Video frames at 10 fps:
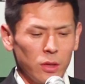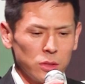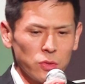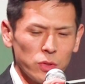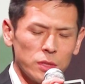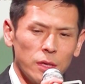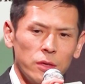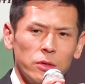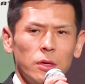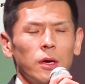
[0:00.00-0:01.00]
そうですね、
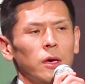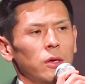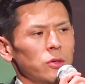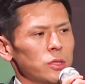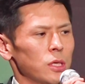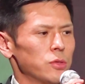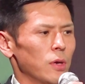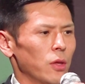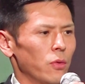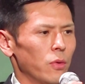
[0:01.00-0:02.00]
YUSHI選
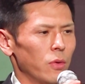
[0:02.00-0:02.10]
手は